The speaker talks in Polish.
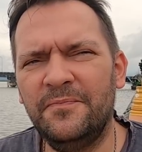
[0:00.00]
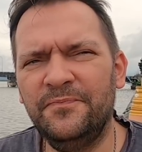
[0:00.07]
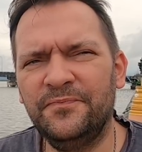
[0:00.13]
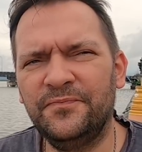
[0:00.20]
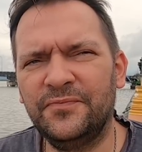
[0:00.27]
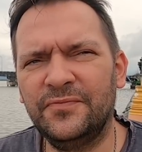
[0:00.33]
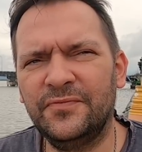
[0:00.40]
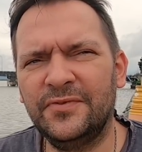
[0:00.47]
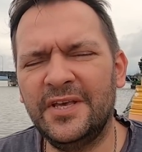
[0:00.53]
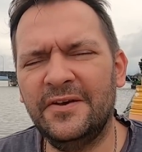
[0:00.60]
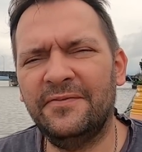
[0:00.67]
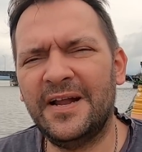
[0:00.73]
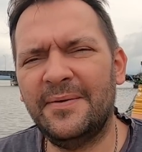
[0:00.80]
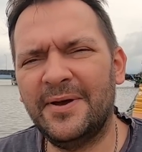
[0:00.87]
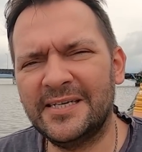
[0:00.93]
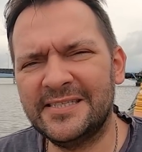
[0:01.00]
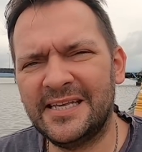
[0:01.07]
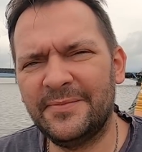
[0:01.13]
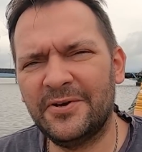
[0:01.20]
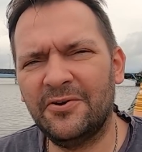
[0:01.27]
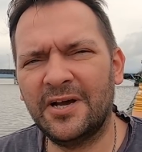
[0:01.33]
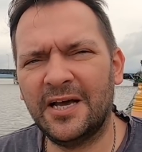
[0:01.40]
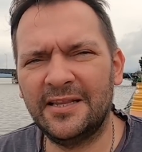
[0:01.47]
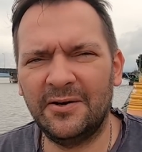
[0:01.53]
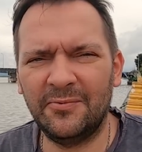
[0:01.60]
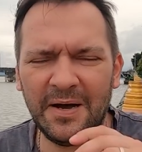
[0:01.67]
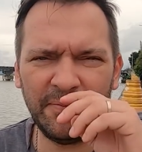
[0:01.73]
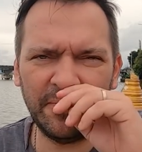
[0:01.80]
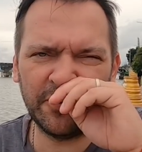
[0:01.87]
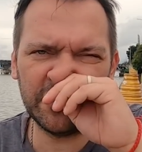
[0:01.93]
mm, nie w ramach samego
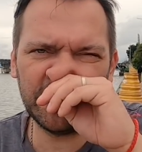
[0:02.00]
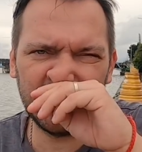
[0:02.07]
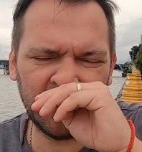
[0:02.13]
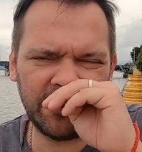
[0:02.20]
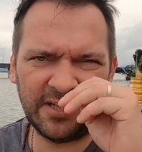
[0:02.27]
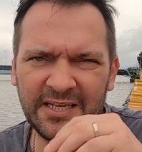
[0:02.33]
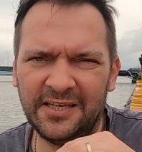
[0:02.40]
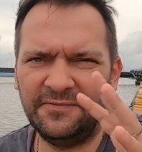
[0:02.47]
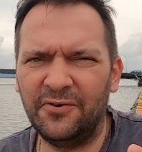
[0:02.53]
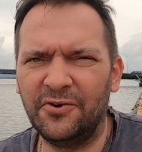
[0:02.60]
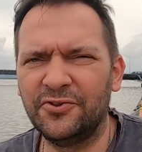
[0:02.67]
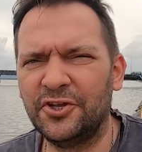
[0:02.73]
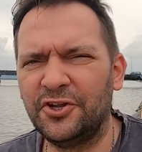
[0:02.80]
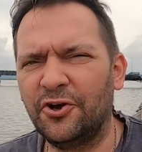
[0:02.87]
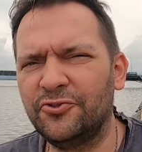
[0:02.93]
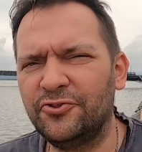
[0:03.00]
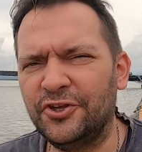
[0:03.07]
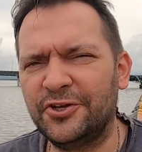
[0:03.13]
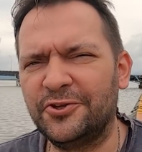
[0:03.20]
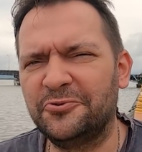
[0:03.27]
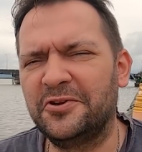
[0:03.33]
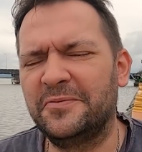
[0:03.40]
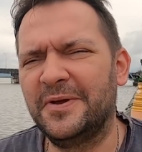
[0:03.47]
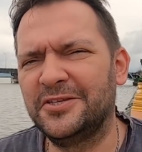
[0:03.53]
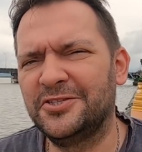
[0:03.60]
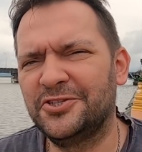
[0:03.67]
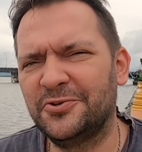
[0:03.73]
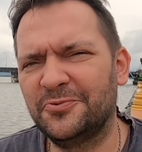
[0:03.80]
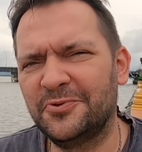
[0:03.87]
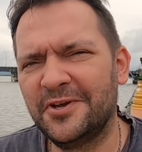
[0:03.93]
kanału, a po prostu jako taki wolny rodnik, który
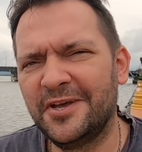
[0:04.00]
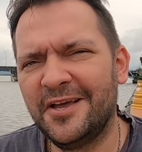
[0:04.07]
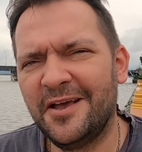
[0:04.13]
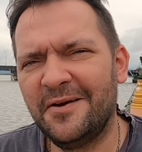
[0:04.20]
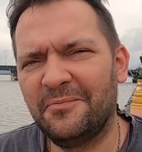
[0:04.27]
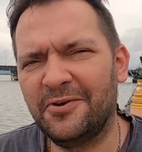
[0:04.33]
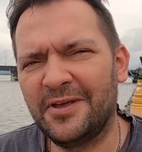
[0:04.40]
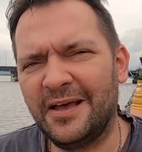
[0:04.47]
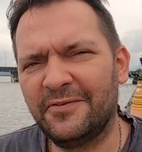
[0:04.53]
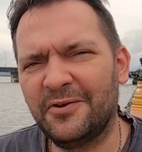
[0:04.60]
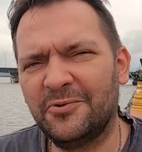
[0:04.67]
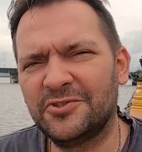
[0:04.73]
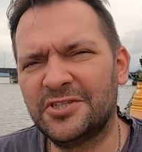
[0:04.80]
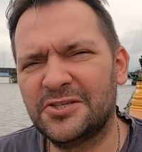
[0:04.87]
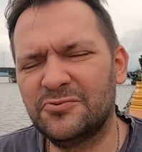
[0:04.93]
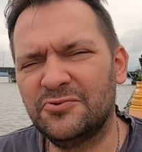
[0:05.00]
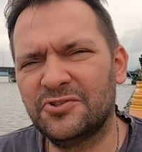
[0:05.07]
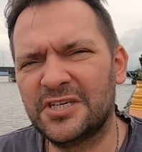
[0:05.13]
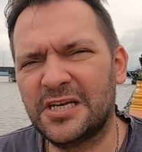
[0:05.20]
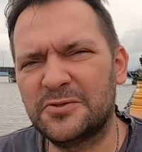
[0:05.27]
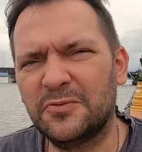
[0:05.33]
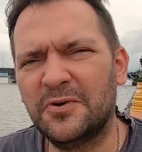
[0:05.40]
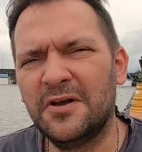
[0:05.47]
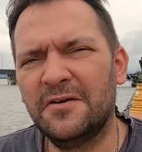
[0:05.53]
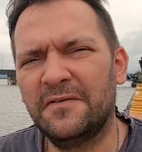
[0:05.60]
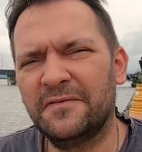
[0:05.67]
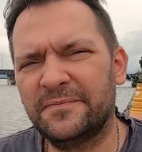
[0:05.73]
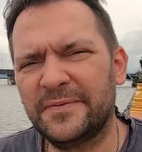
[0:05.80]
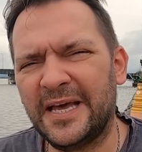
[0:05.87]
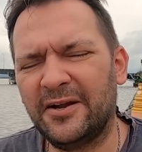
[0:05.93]
będzie się pojawiał od czasu do czasu
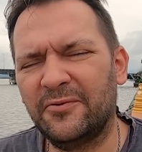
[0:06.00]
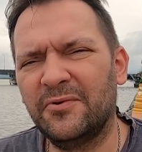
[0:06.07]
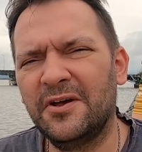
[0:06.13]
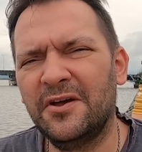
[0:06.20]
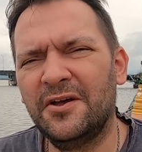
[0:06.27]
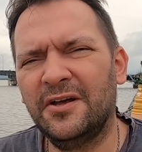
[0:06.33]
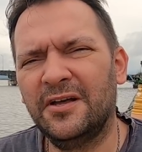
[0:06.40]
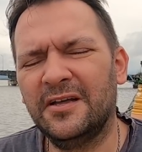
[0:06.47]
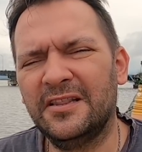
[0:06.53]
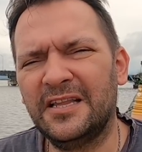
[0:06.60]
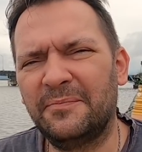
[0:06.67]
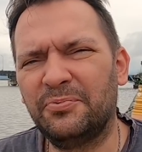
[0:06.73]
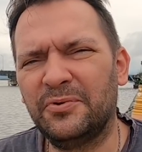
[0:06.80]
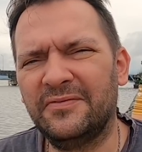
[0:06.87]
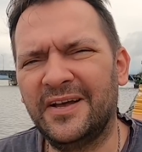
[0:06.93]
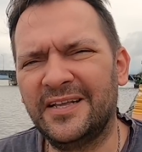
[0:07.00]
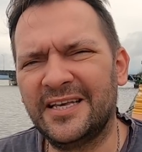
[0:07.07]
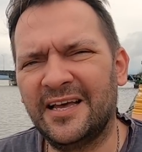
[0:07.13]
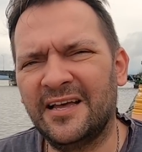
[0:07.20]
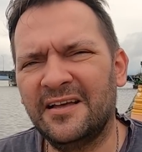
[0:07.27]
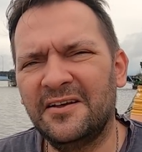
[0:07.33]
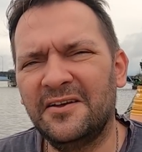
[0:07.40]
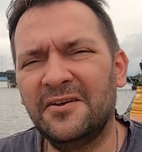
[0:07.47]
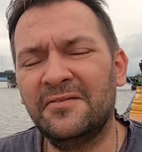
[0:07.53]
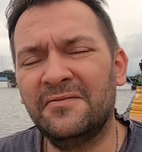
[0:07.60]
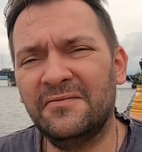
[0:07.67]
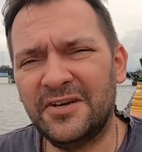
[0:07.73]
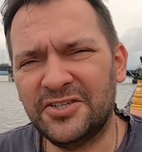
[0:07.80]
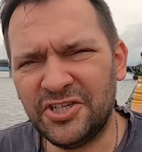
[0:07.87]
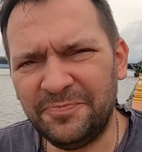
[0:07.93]
w miarę napływania
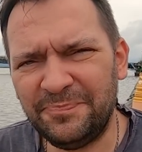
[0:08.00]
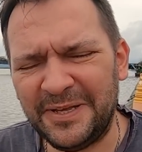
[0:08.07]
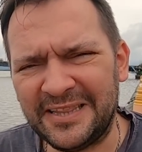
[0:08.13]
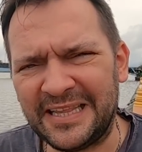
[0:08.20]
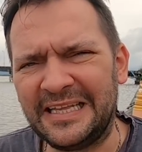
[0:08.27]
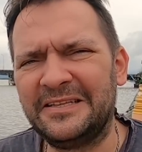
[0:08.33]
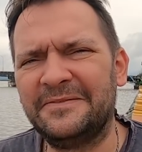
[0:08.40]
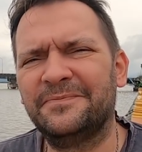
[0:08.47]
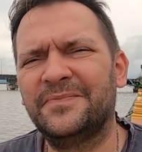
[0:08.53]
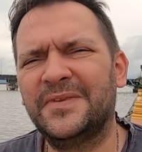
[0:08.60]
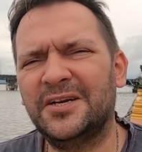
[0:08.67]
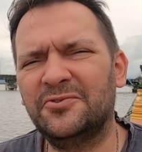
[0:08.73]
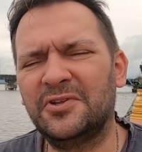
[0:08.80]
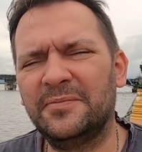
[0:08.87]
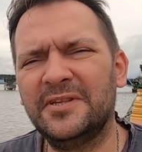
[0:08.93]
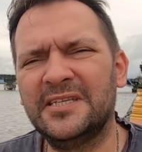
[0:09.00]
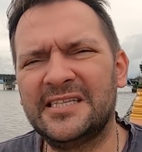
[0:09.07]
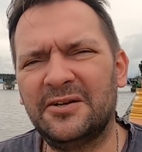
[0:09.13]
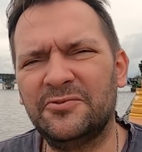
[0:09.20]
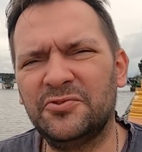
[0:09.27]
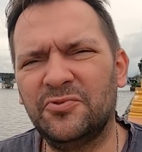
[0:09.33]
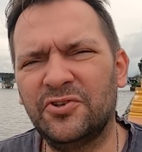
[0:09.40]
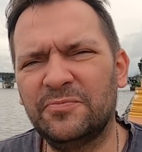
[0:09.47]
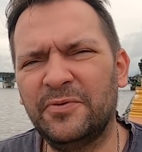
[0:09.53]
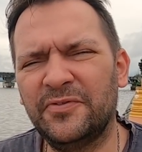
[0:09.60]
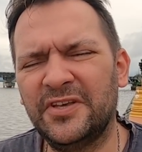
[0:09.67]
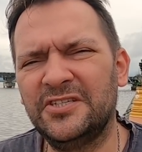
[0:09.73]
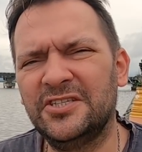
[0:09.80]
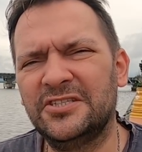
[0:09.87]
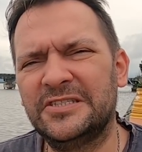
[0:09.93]
Waszych pytań, na które będę starał się
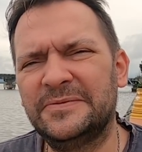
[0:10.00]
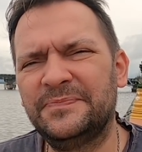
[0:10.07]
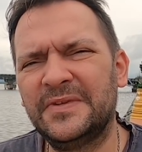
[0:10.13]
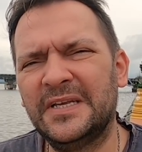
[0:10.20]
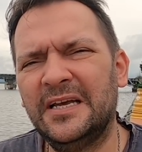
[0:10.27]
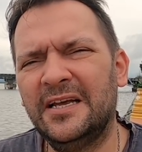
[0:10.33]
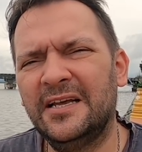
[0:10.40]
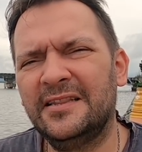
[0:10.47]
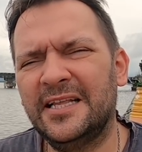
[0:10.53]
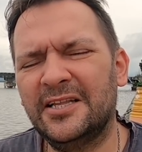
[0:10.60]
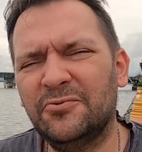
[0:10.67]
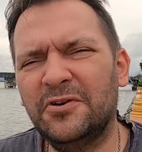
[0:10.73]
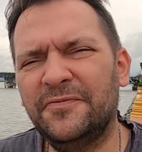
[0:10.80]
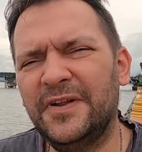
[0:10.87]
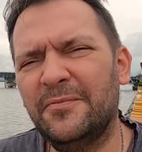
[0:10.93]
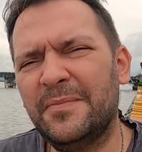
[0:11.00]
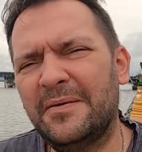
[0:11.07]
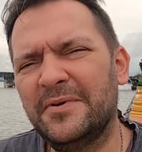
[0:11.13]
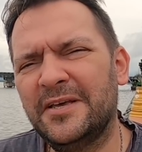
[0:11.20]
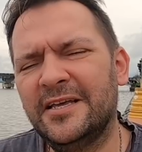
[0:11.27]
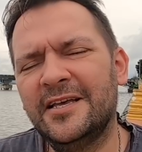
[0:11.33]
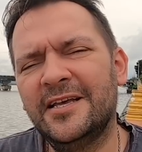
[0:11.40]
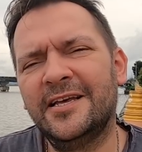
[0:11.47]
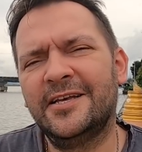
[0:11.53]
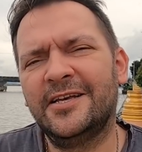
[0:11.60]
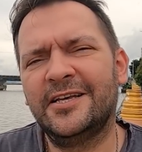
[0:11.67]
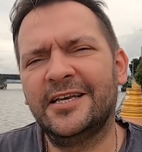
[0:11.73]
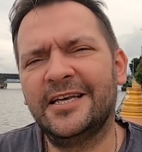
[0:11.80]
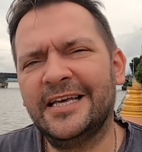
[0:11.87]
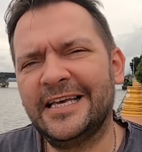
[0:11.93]
odpowiedzieć. Na tą chwilę mamy
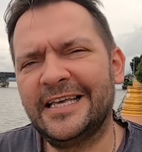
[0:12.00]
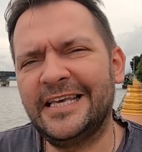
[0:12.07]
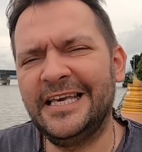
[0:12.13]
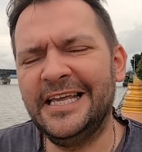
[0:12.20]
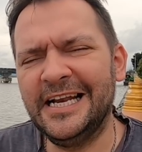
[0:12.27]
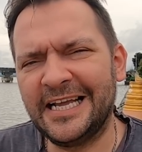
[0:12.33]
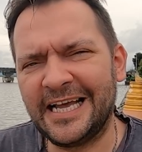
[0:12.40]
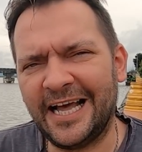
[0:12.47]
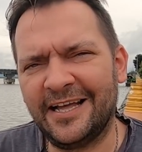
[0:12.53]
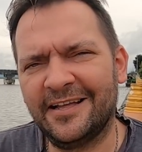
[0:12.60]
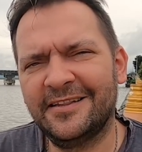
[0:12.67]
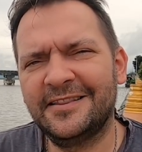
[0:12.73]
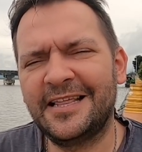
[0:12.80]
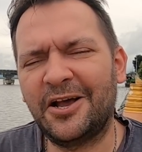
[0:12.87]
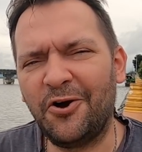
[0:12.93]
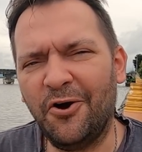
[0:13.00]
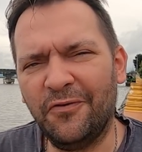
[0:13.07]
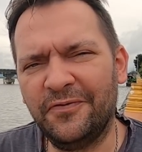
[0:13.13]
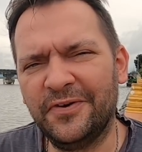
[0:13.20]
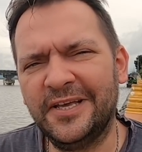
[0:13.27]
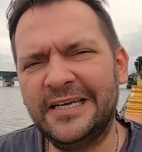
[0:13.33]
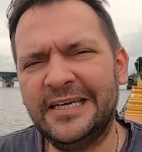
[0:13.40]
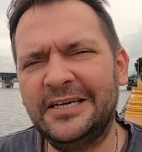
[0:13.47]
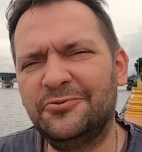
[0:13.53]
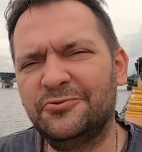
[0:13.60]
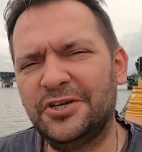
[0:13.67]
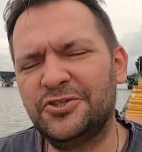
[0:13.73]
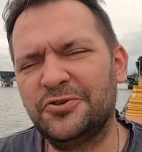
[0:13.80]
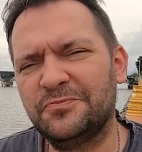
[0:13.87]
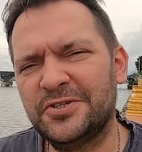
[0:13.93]
e, kilka takowych,
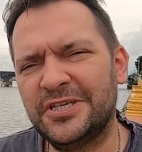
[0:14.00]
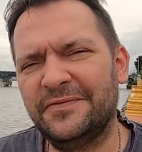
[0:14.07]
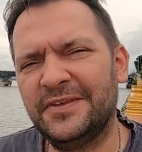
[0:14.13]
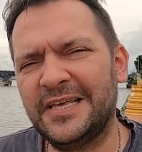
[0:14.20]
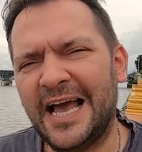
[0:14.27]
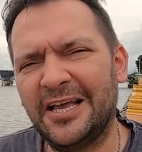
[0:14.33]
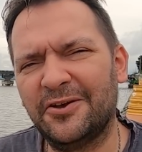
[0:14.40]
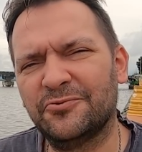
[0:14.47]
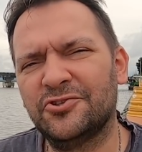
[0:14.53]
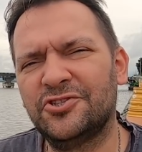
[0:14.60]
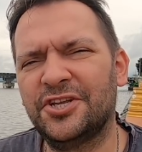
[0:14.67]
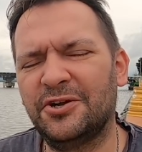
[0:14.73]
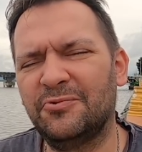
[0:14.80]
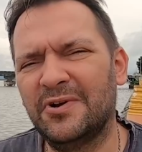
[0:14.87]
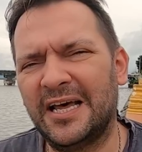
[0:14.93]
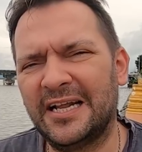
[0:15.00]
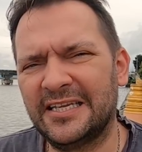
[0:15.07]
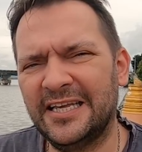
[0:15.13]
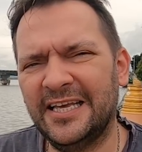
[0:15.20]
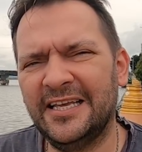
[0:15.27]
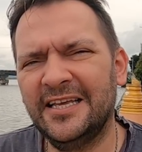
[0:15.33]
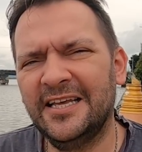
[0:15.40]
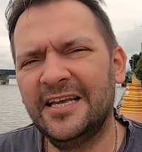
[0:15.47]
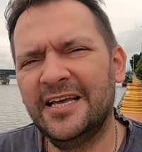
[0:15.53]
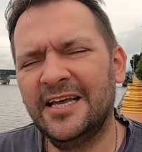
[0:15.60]
które się przewijają dość regularnie